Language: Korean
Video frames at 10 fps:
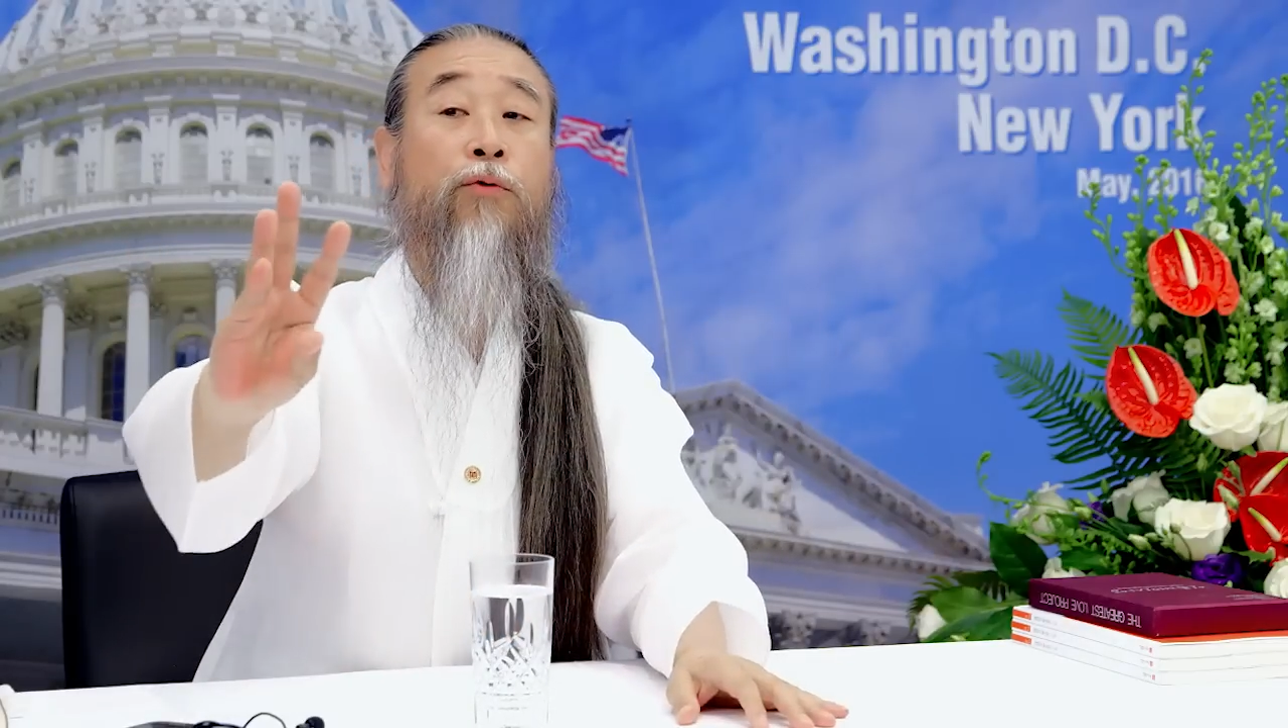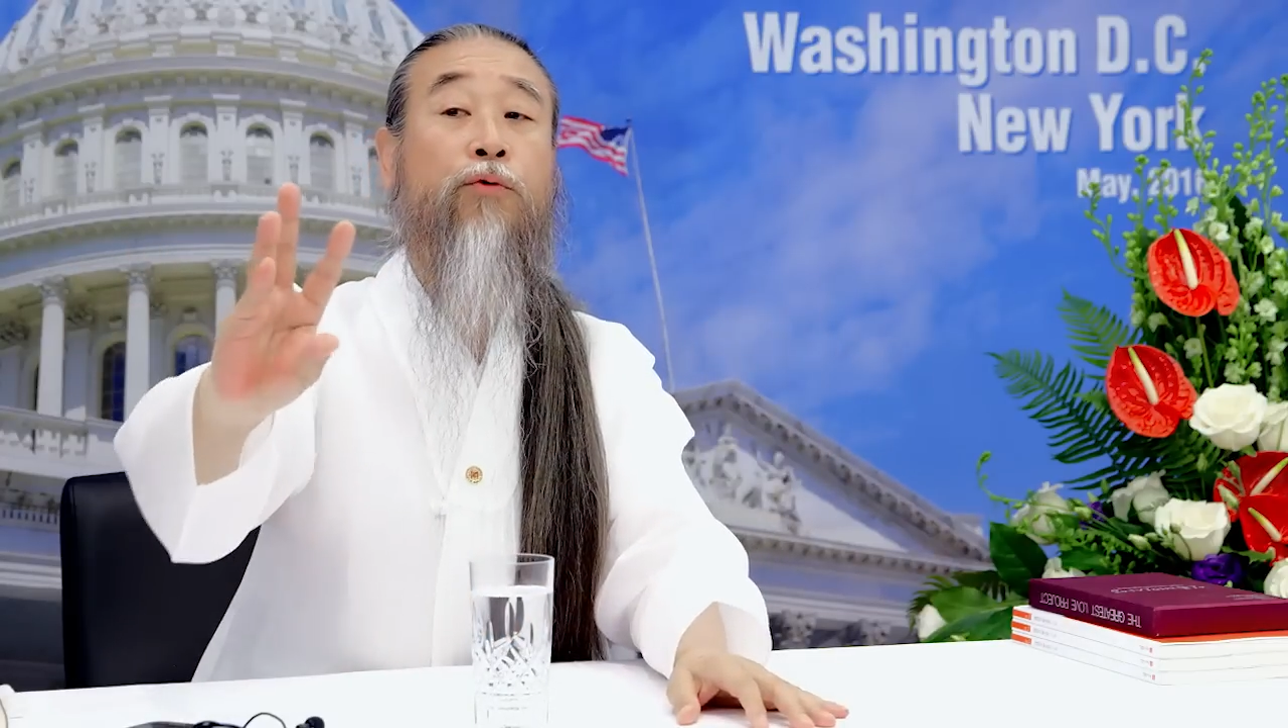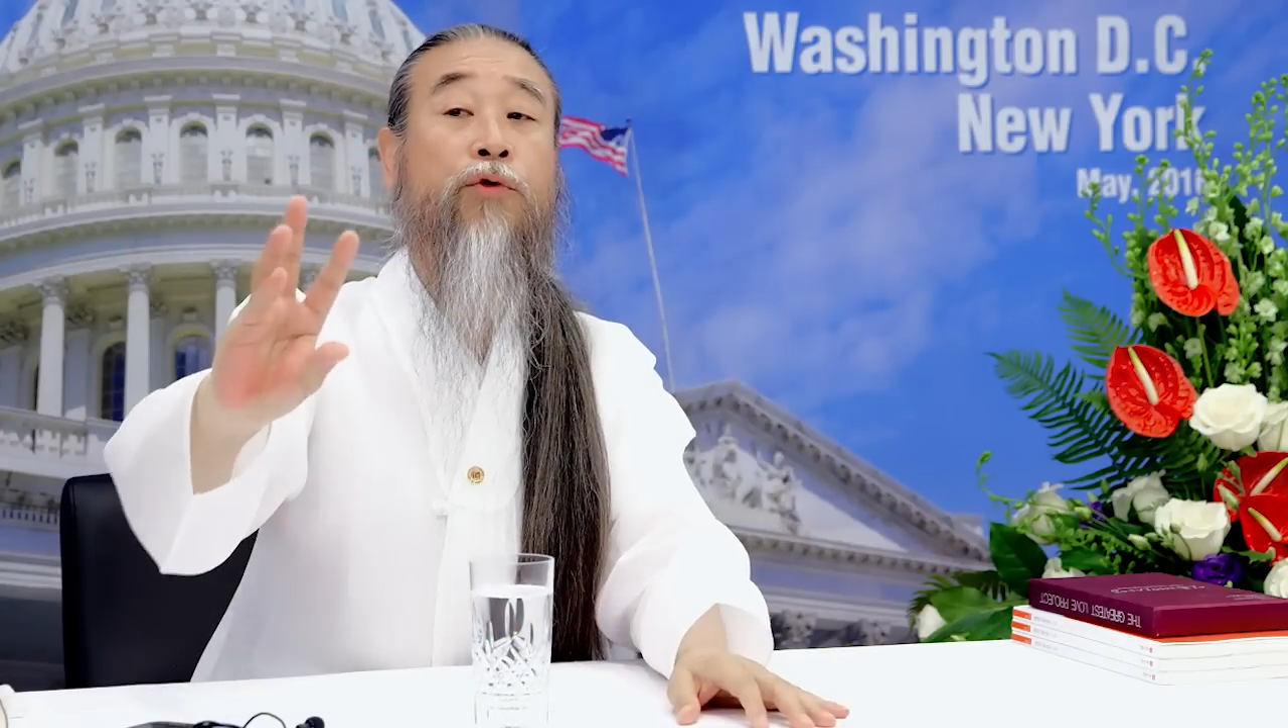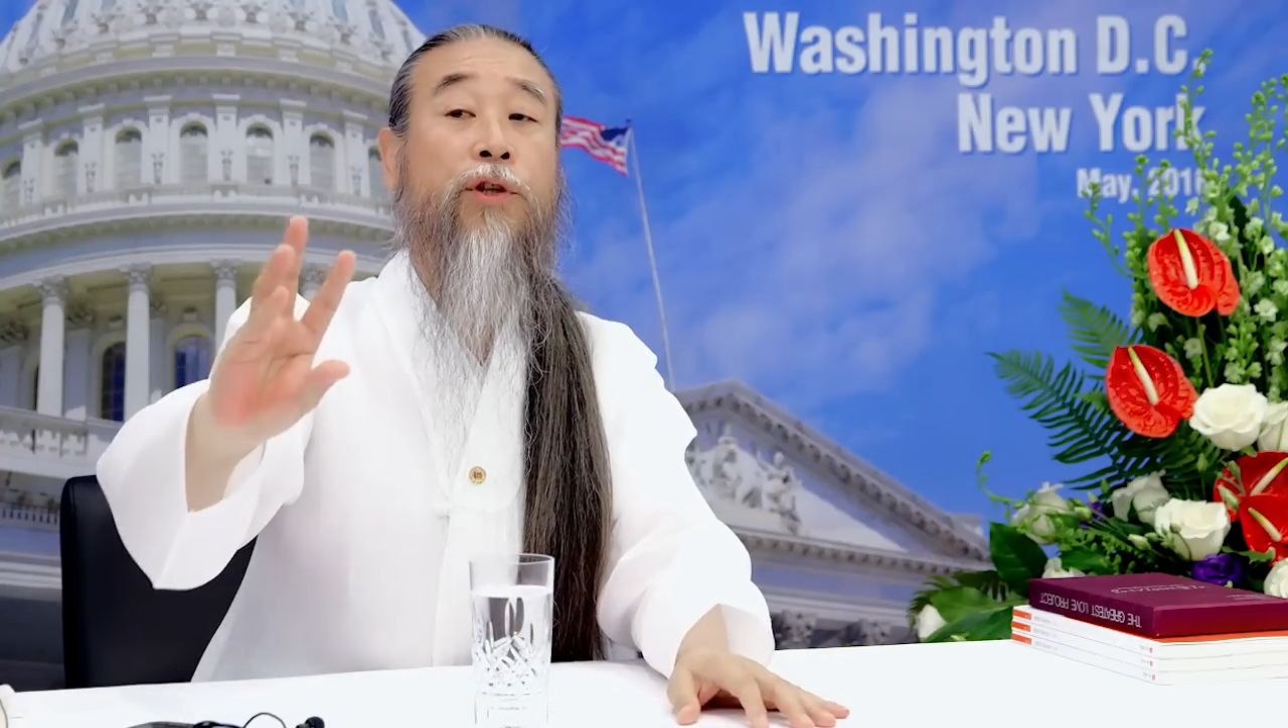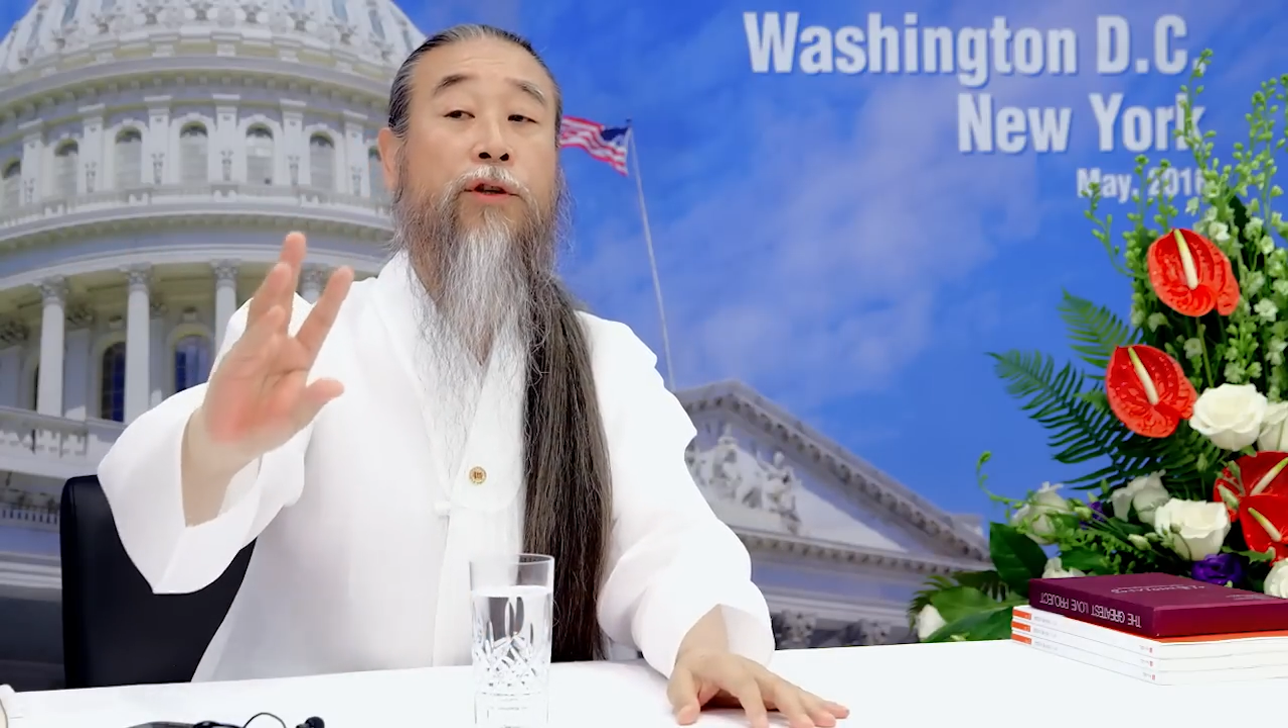
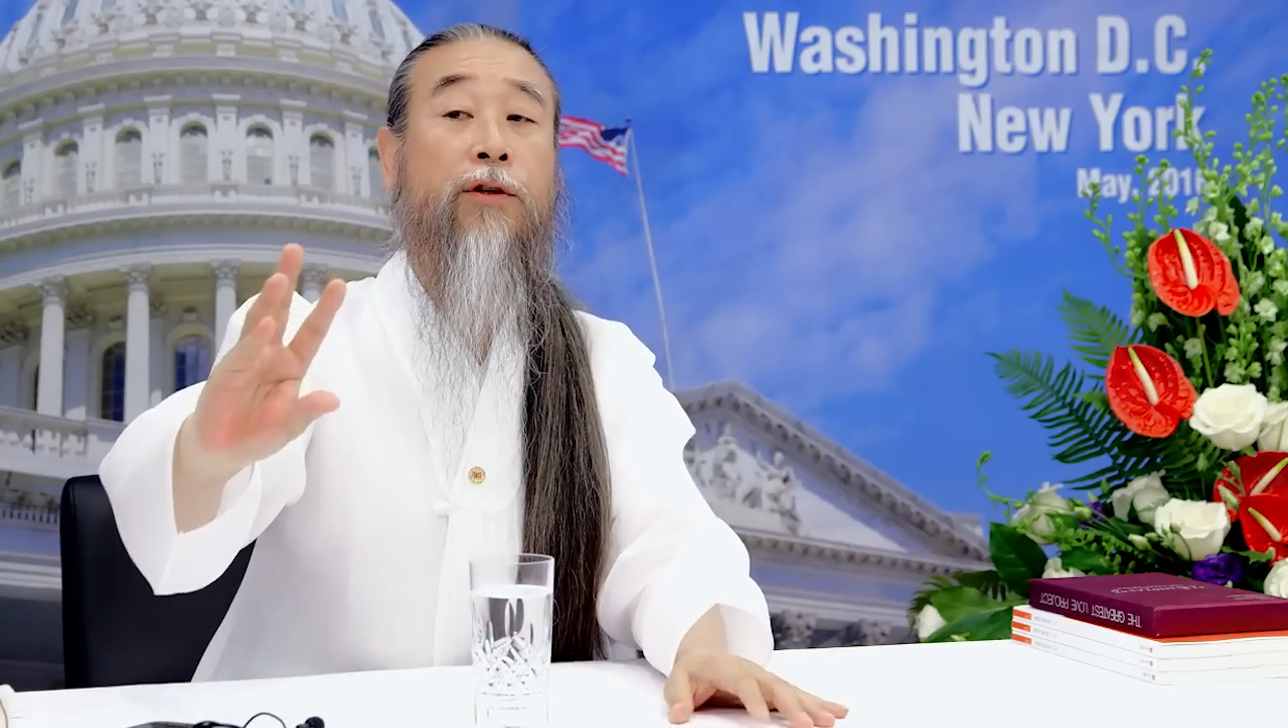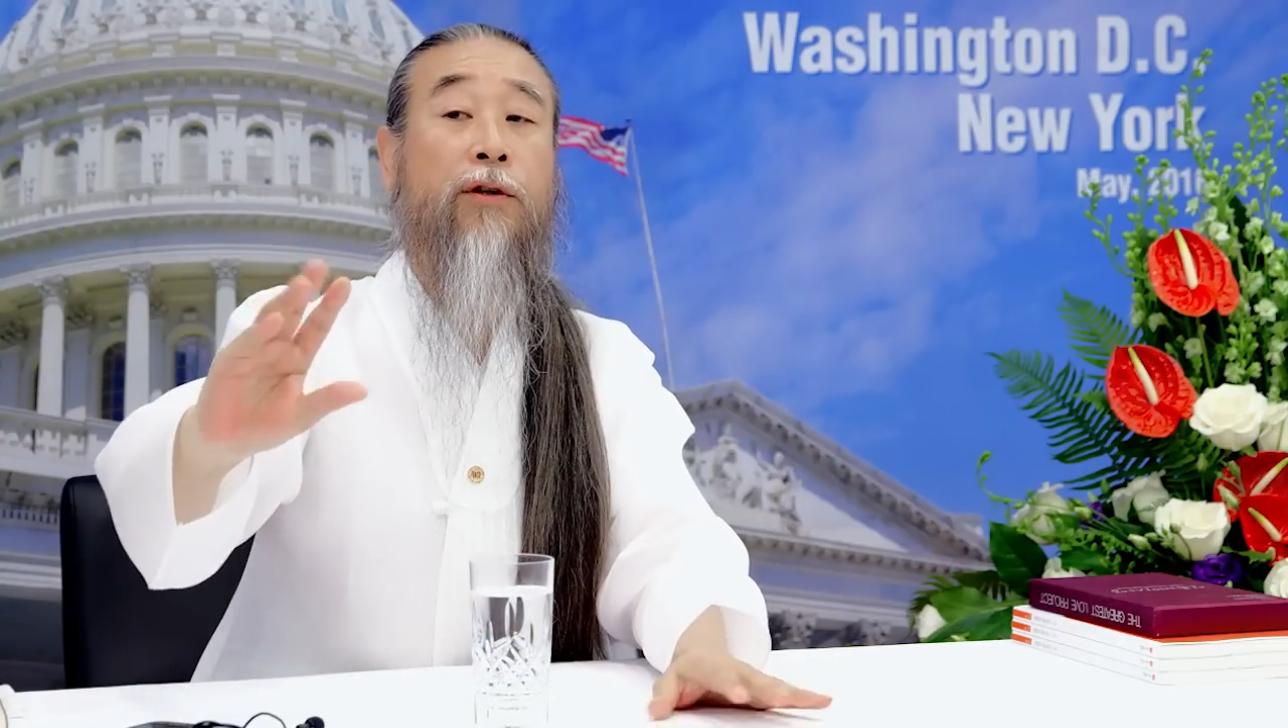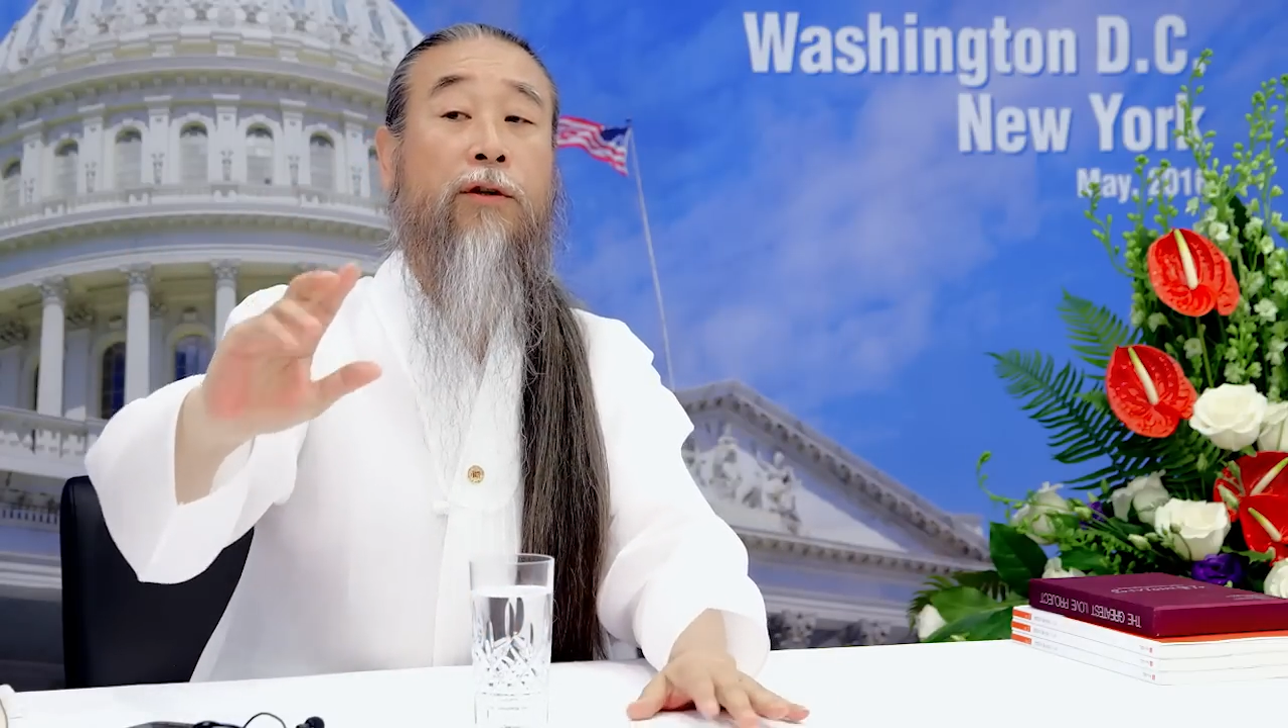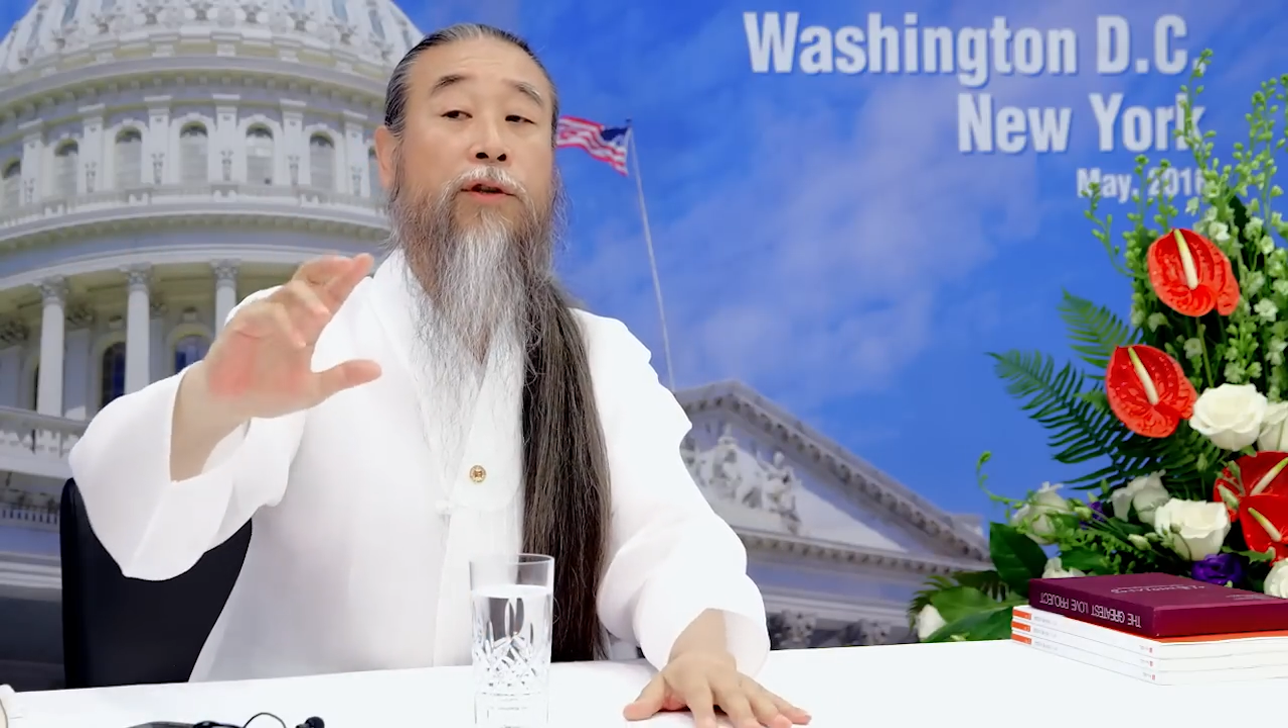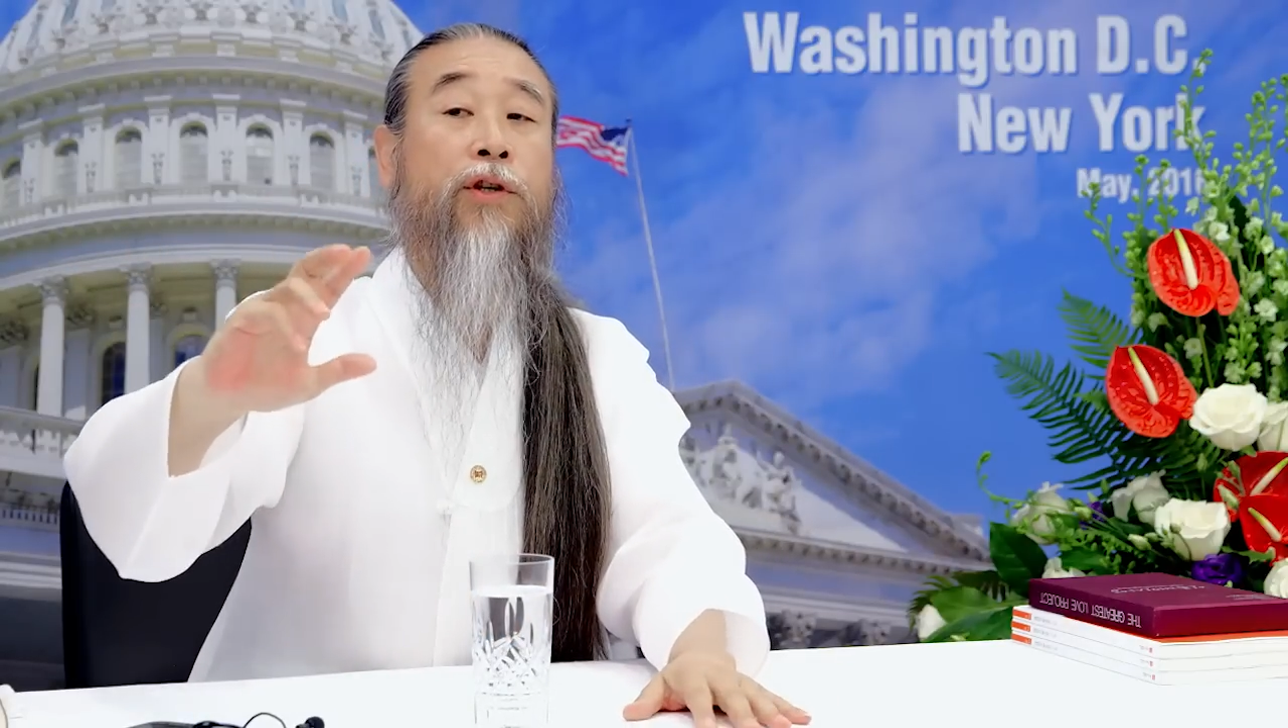육신을